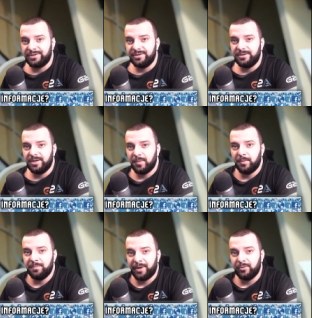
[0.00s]
kiedy nie
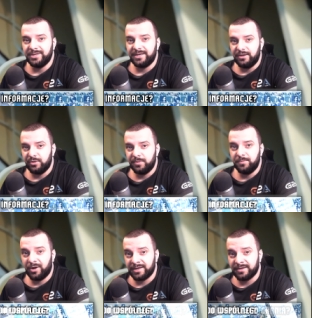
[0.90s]
mamy pełnej grupy
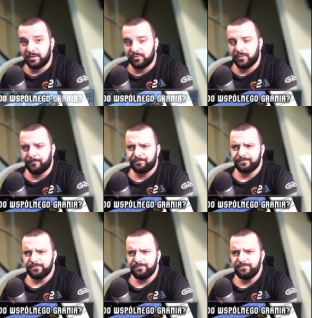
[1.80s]
bohaterów.
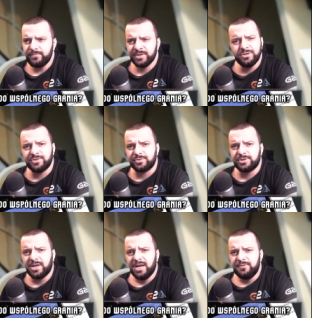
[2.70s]
No i cóż,
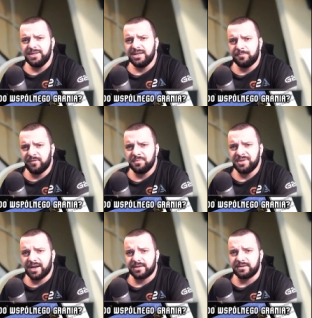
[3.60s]
finalnie powiem
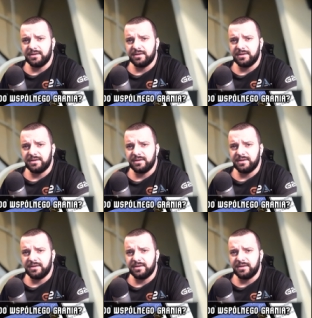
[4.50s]
tak,